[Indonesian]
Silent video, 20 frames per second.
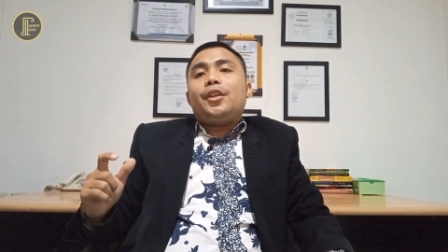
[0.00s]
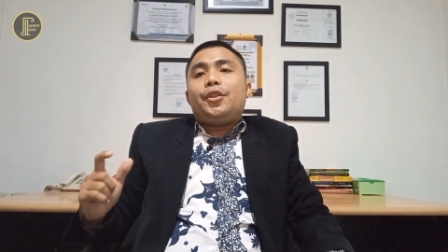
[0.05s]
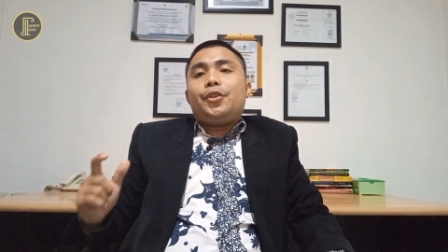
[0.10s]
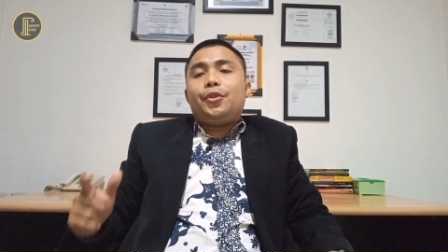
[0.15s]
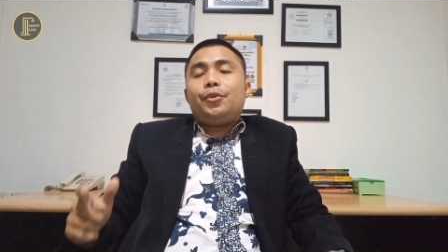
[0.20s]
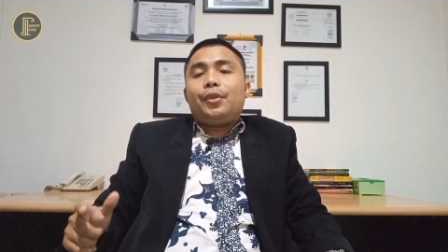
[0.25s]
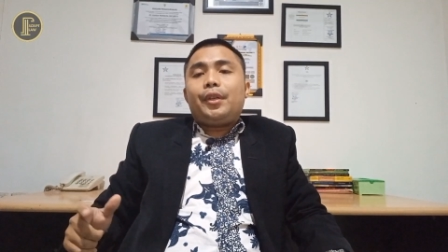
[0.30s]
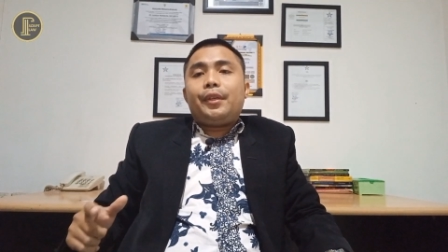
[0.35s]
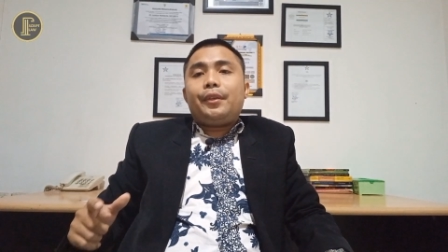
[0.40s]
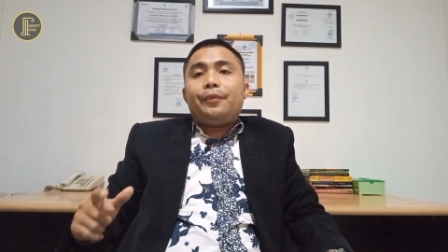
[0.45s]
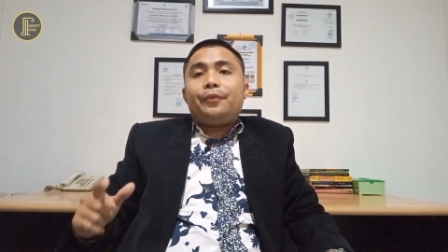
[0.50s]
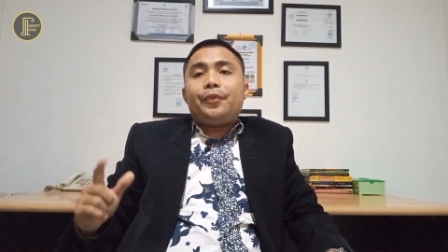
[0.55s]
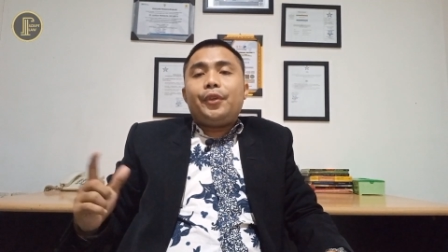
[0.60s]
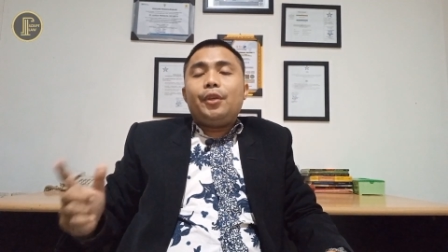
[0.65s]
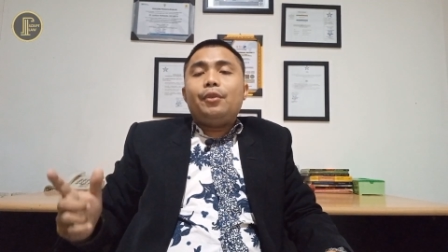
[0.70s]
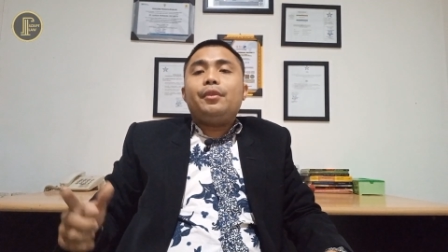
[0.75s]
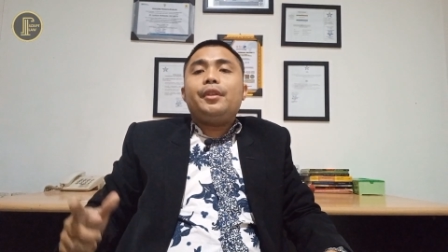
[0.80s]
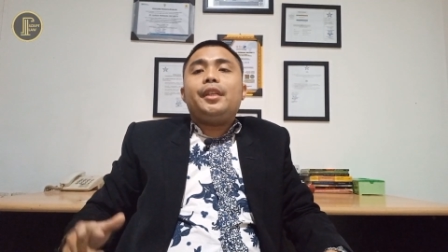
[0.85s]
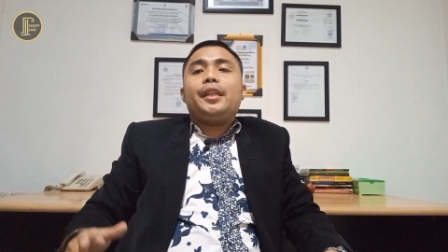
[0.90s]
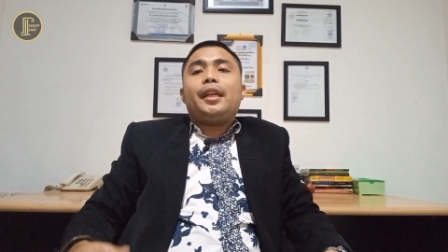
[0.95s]
jury
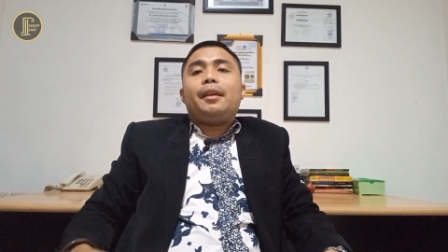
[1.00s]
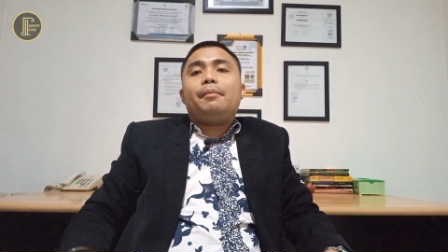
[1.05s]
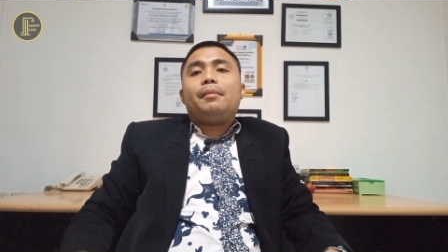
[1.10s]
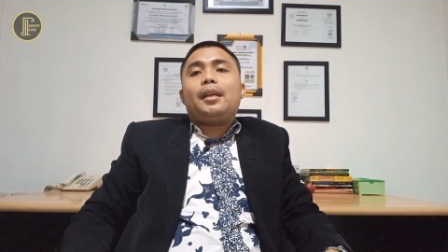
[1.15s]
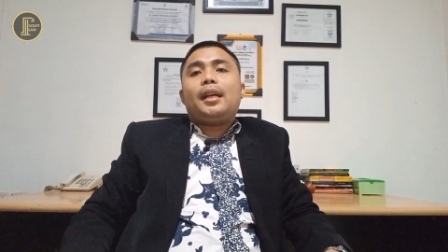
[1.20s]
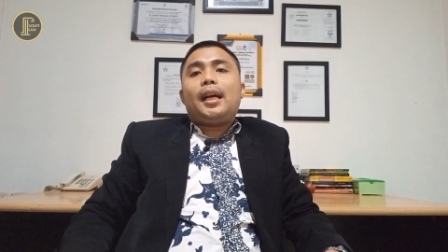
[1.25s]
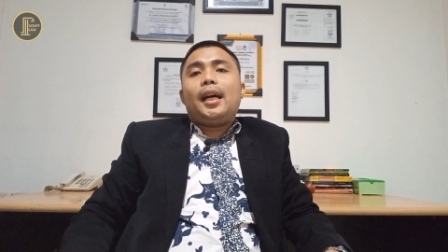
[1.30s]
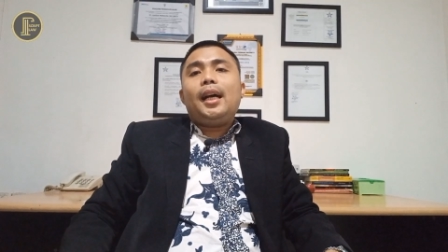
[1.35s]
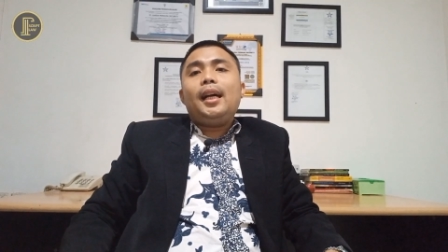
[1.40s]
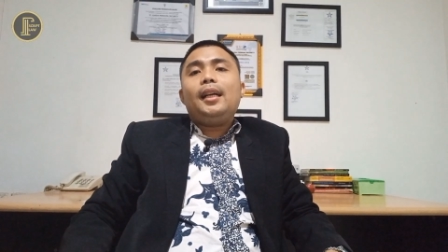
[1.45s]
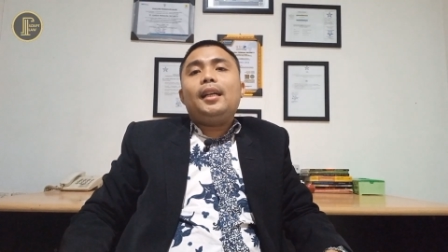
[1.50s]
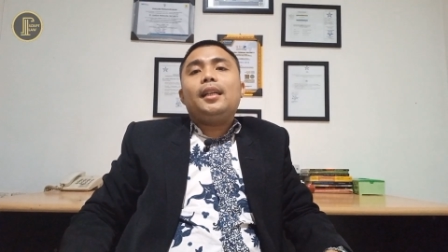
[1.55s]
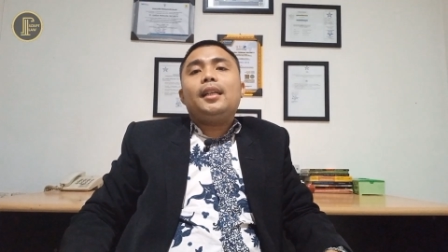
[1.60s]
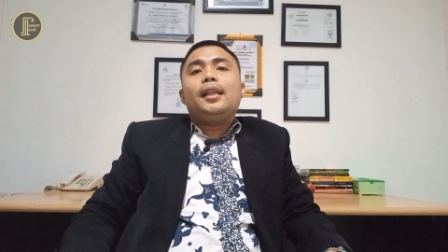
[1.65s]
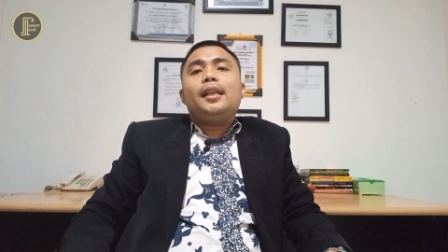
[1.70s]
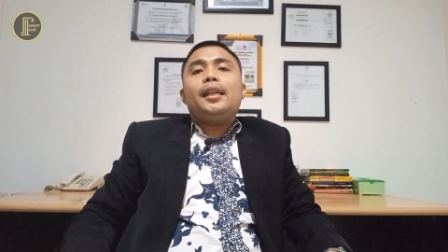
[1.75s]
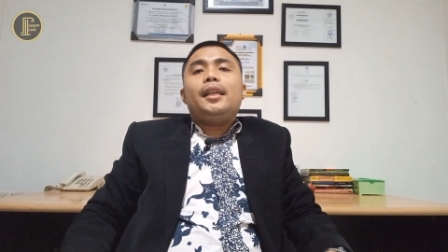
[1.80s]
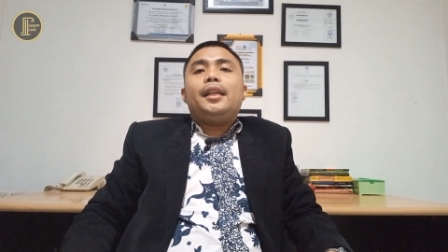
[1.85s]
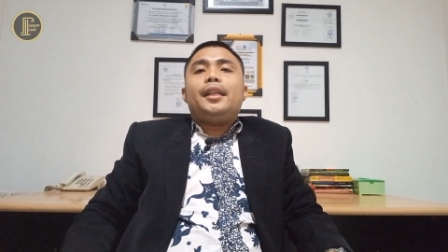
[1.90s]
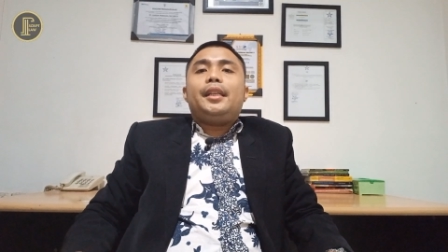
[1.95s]
review di MK
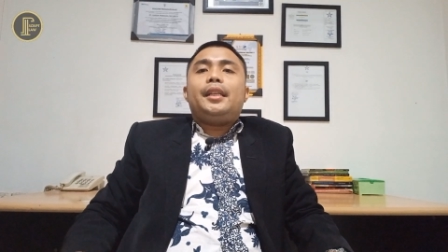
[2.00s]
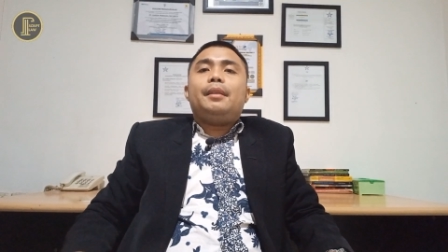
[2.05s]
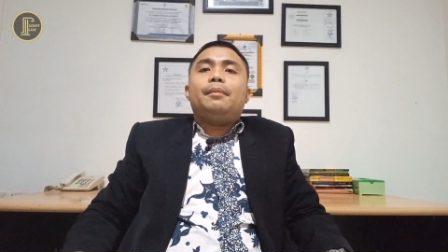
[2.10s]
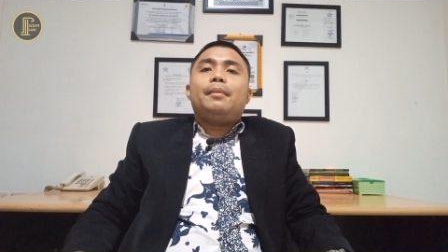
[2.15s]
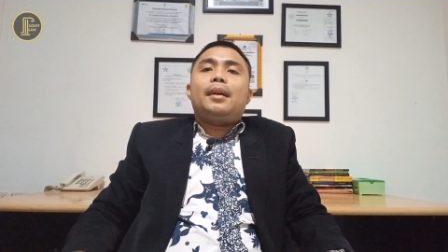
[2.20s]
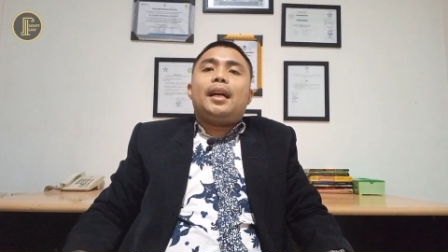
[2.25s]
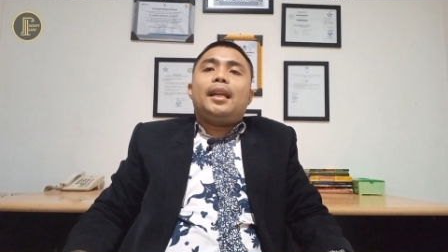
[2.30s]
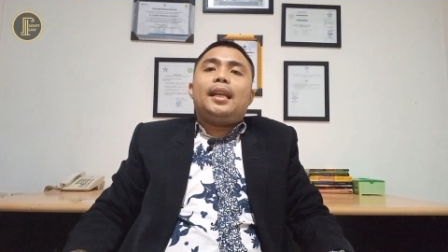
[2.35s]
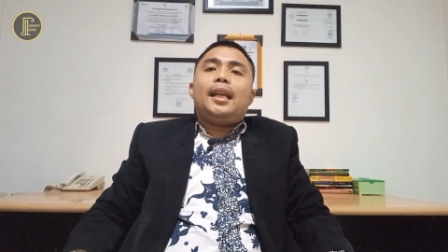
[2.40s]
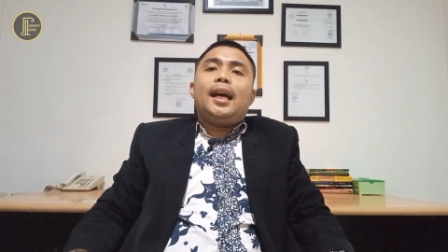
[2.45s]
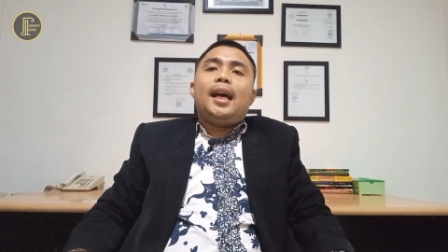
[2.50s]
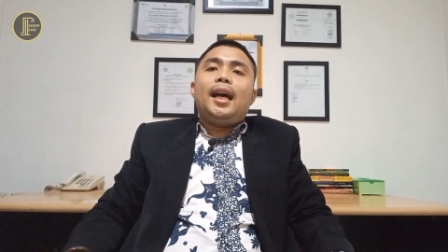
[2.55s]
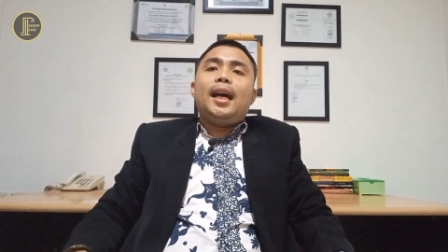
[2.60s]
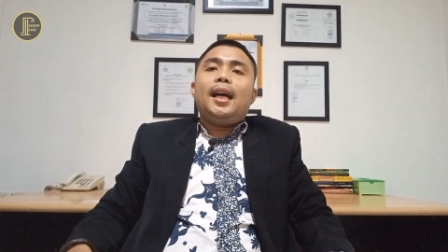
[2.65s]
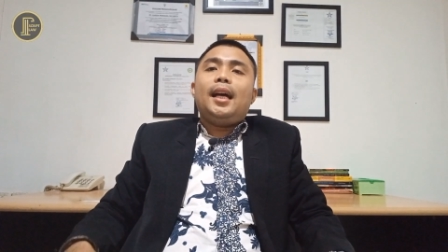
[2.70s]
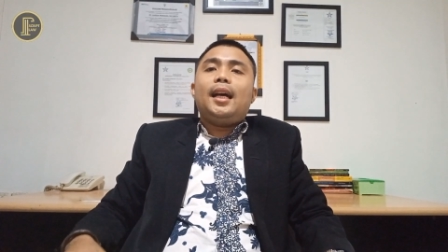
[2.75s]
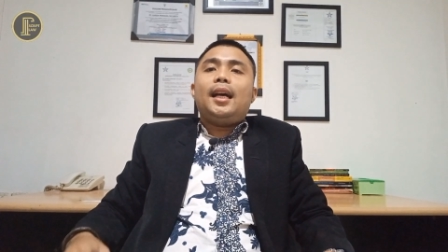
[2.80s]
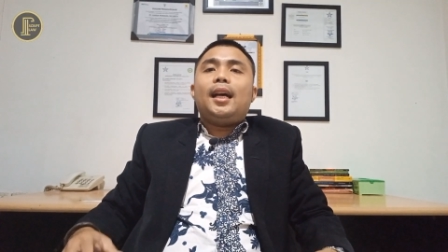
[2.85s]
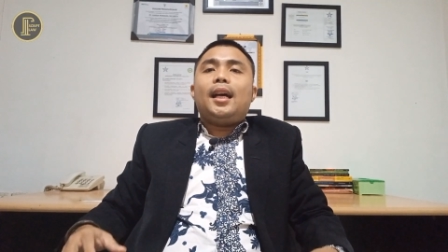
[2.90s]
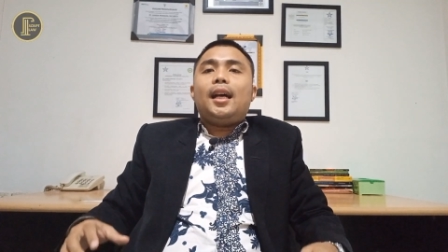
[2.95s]
di
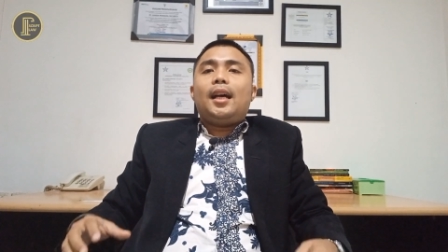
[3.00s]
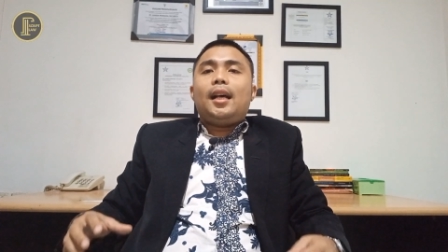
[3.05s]
mana